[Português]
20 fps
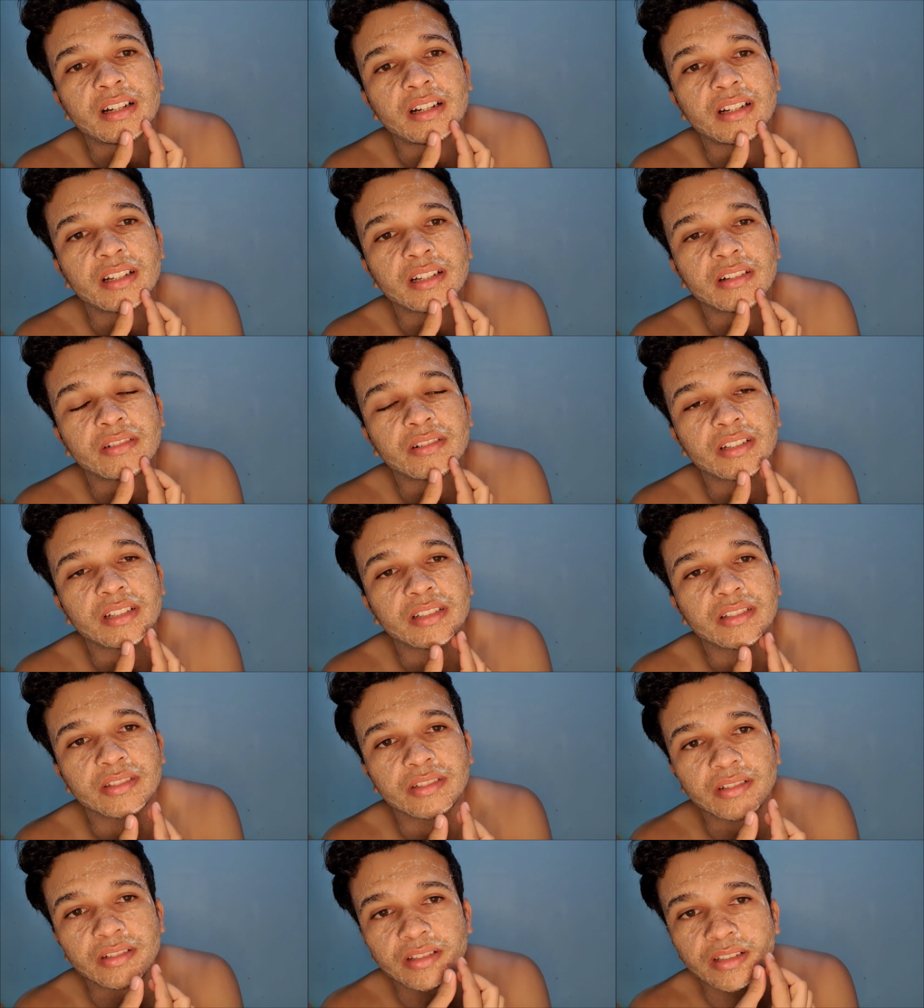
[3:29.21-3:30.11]
Aí agora é
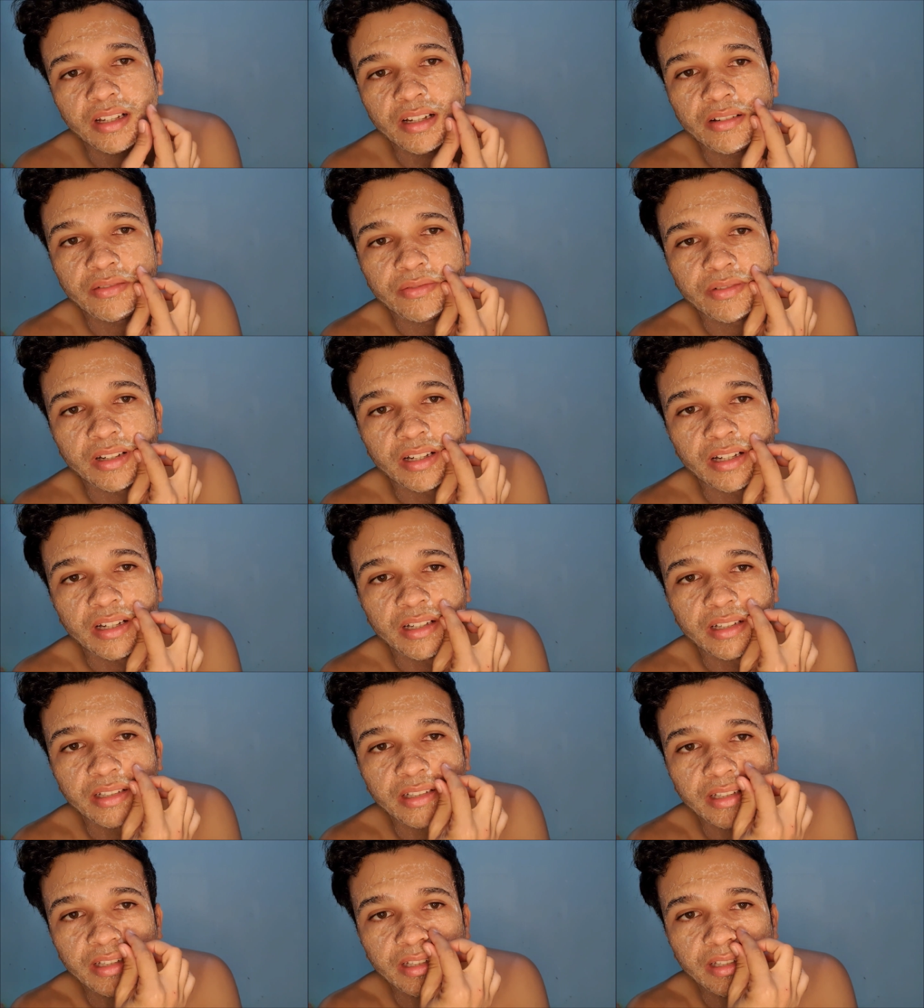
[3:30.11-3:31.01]
só lavar.
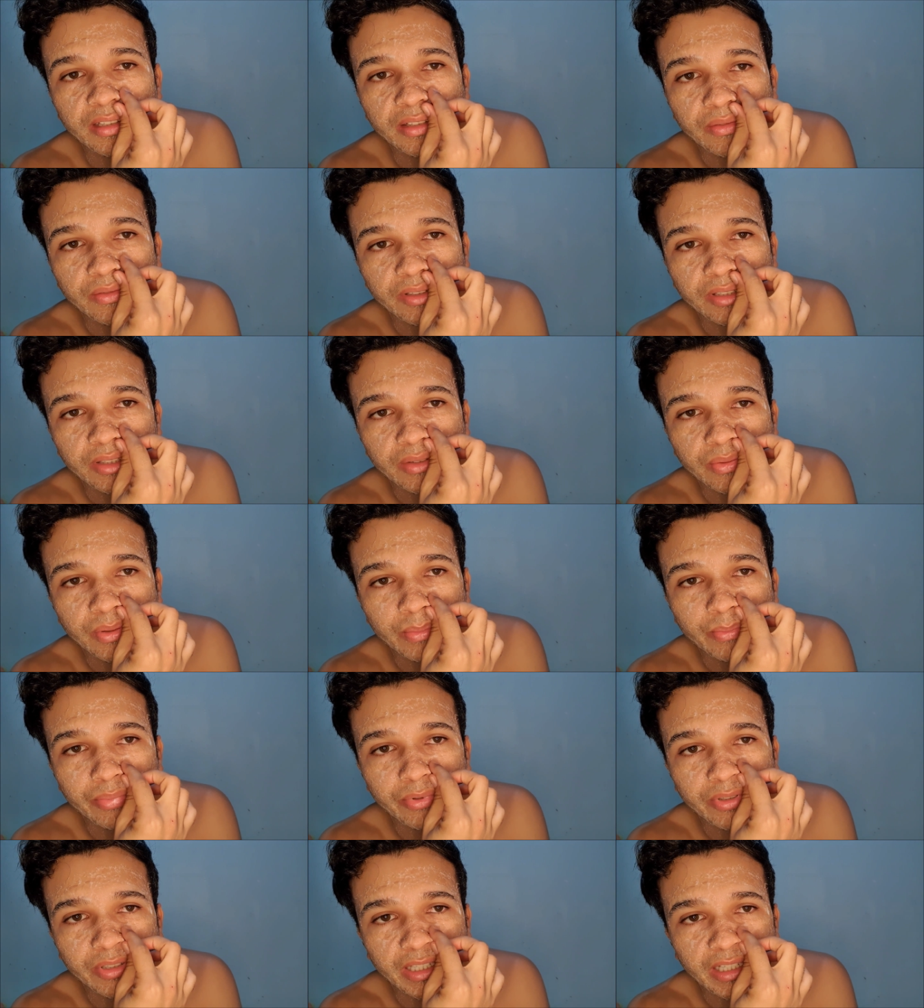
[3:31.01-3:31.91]
Se você for
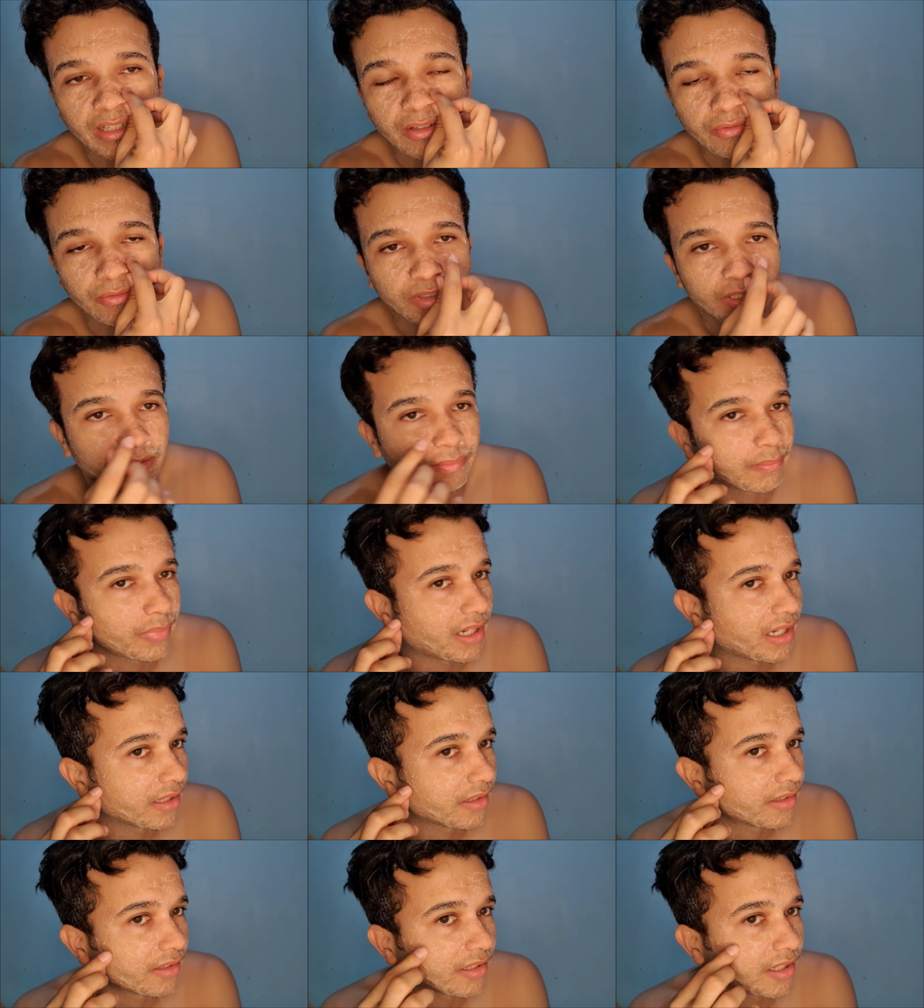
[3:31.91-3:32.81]
puxar em algumas
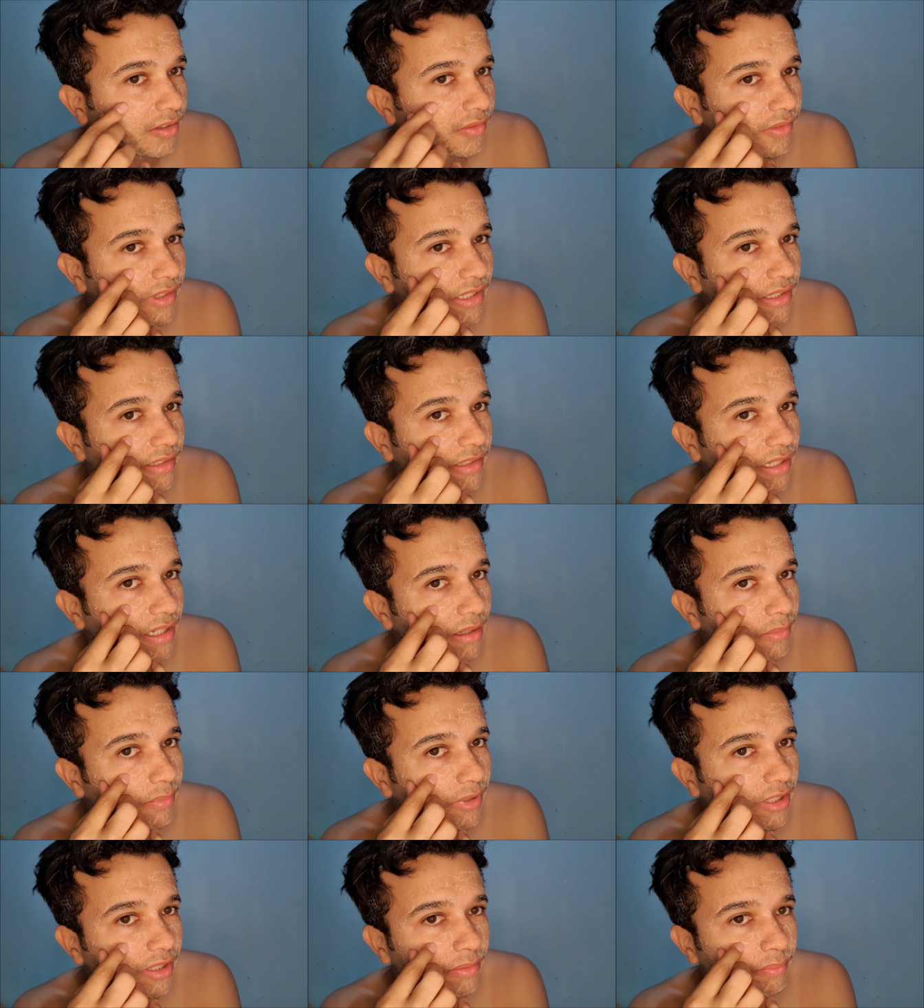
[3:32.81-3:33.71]
partes, talvez saia,
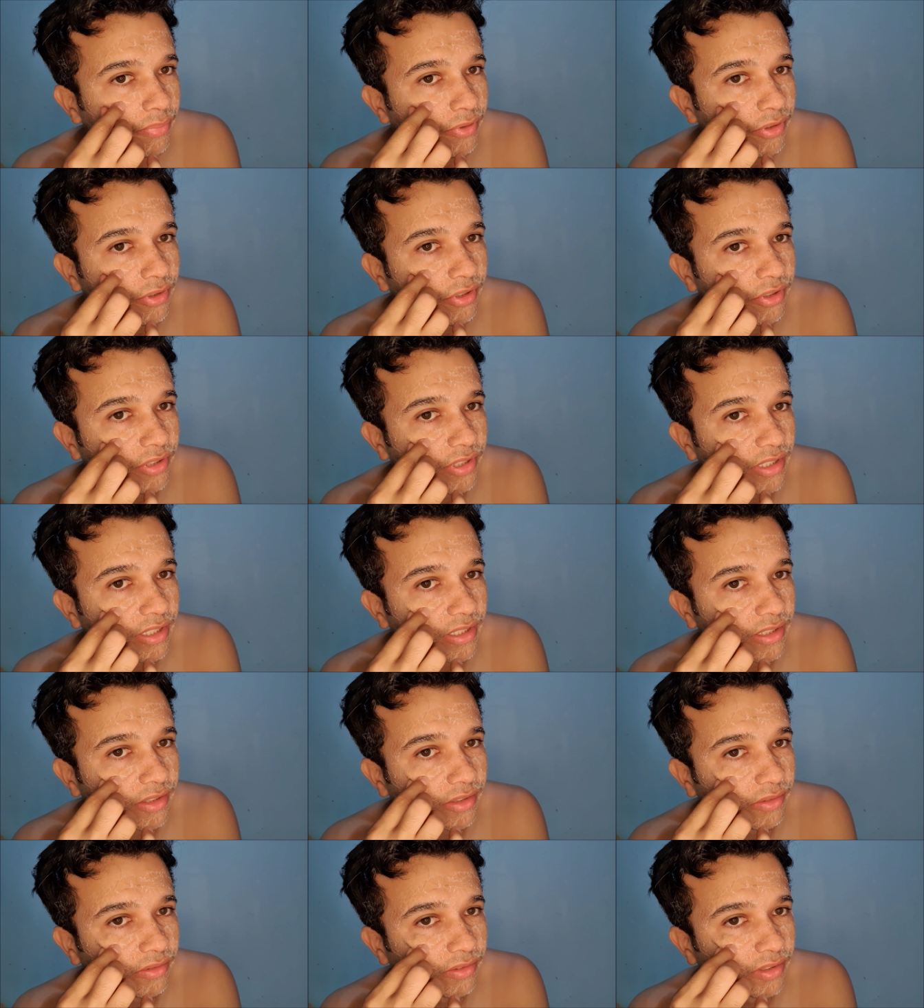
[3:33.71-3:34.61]
mas depois
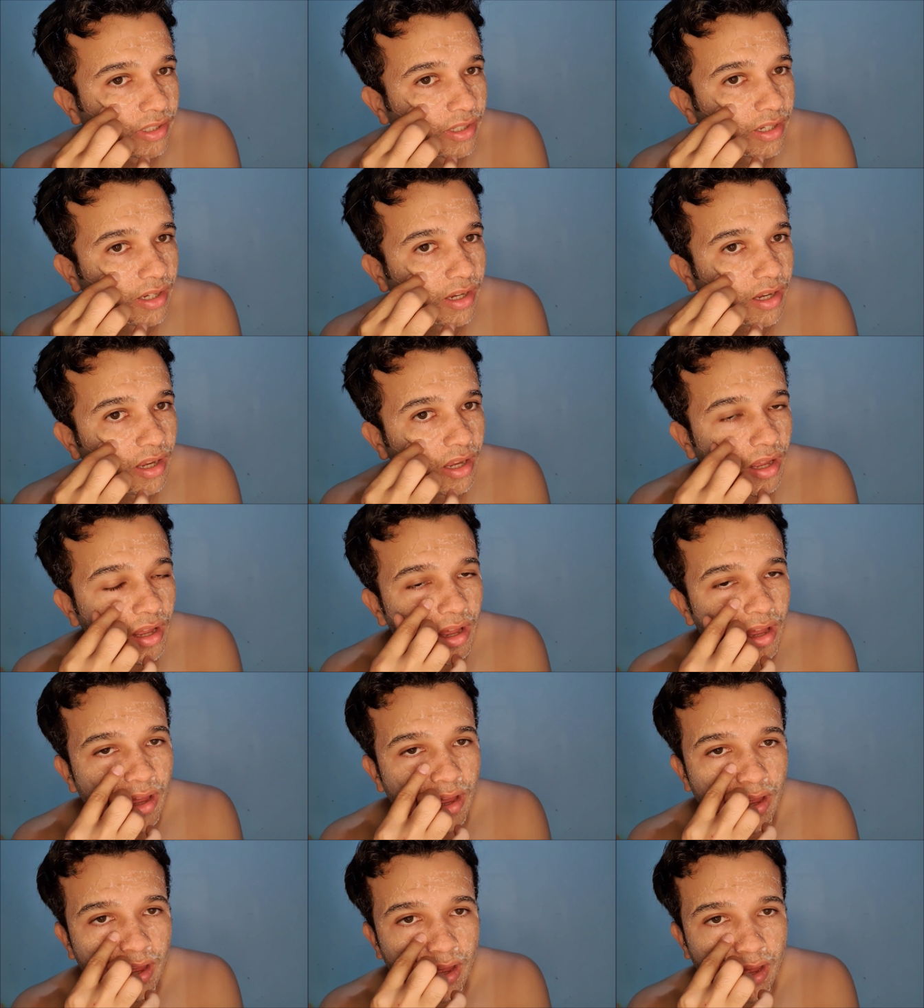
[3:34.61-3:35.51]
disso,
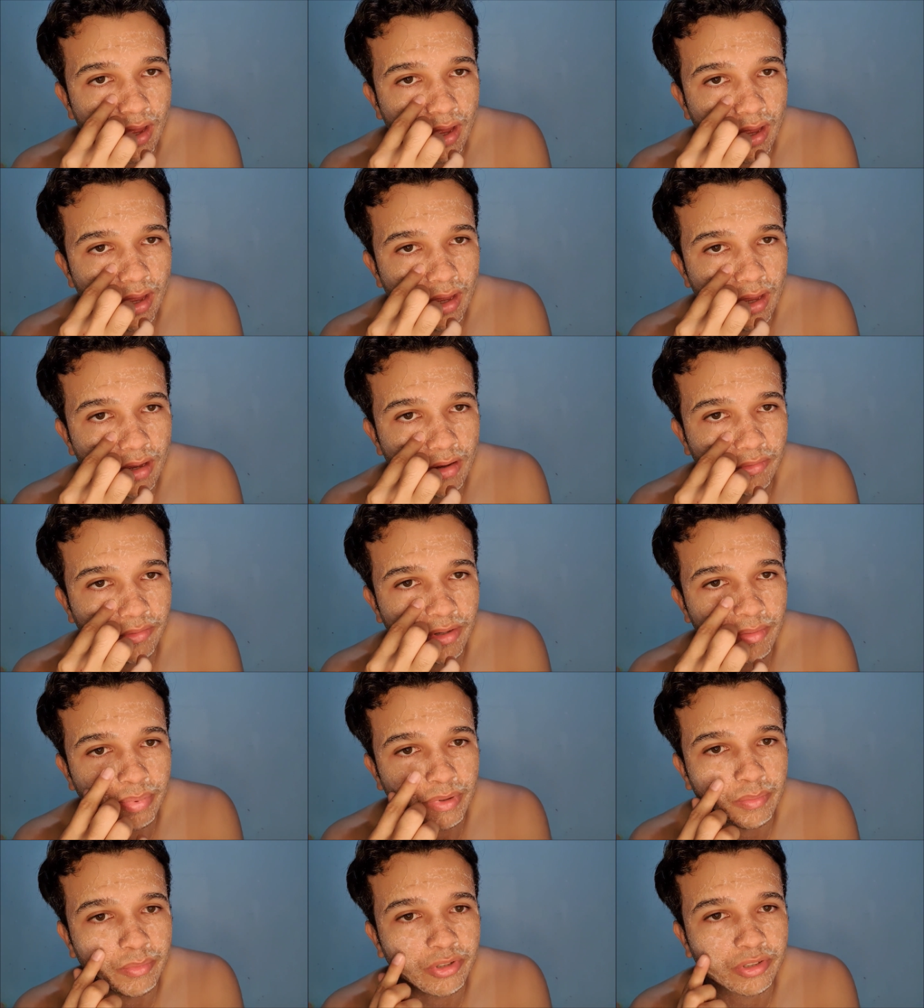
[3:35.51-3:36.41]
eu venho
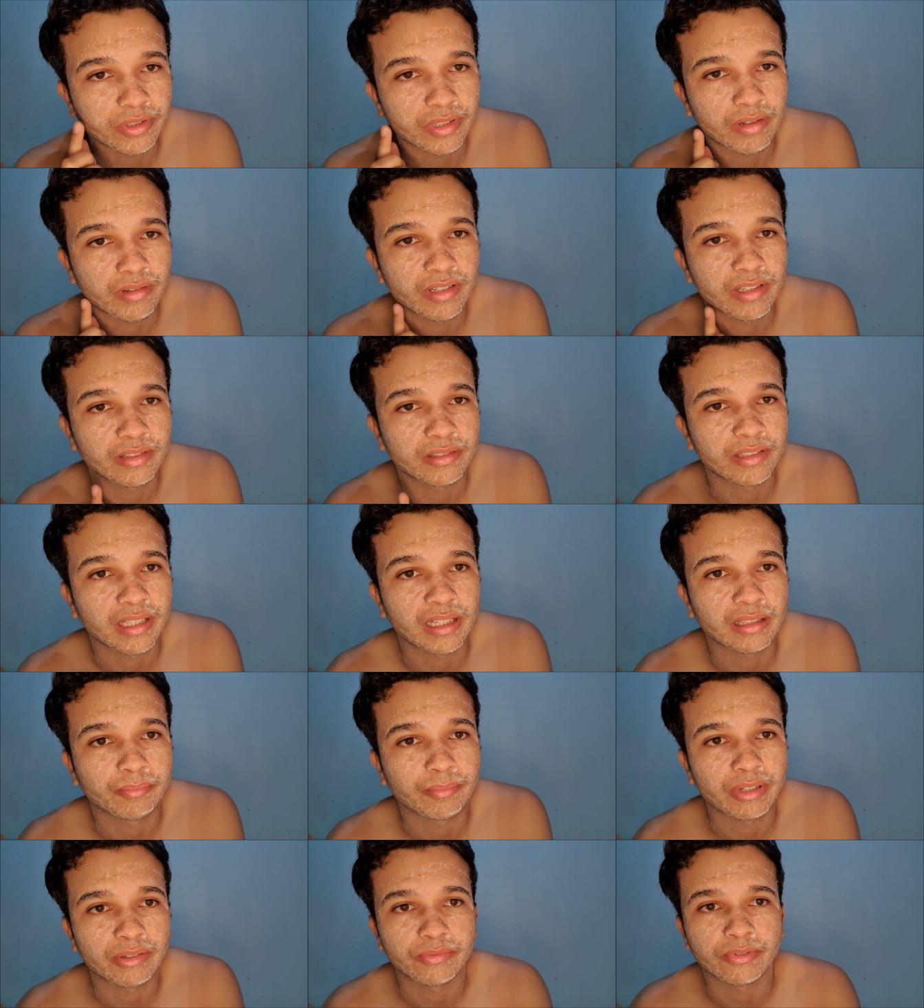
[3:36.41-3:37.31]
para mostrar o
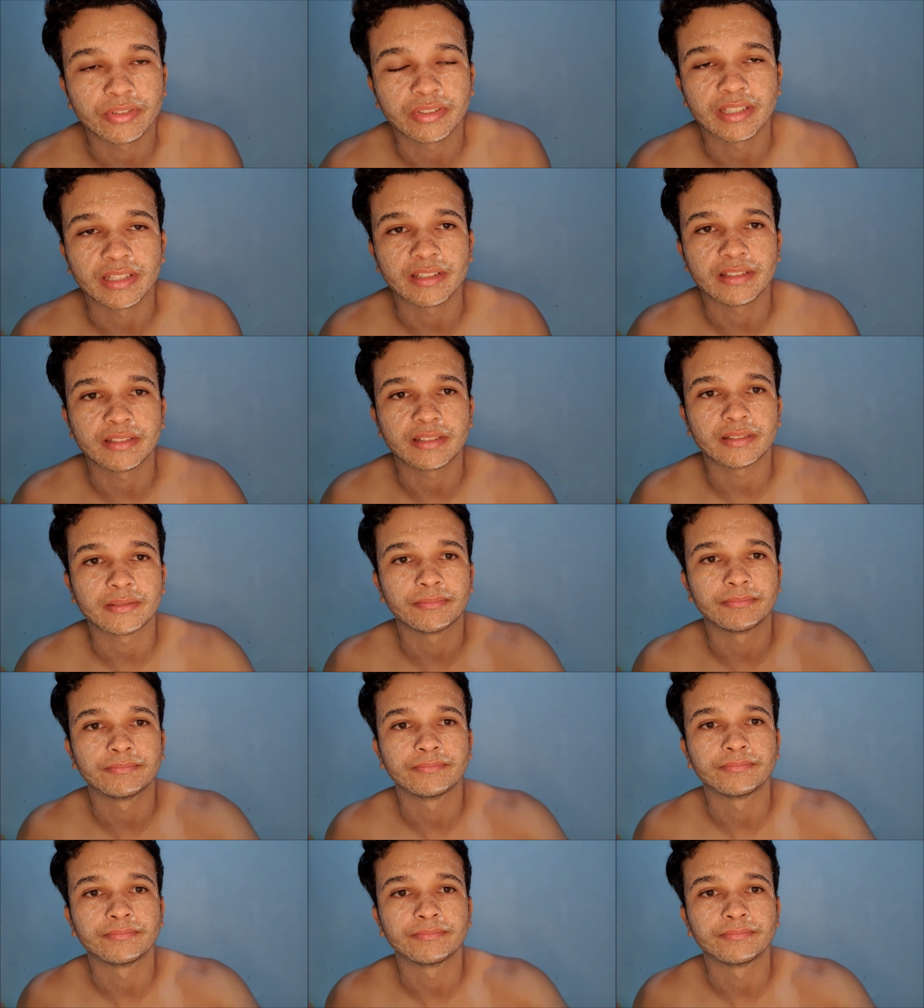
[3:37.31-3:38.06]
resultado para vocês.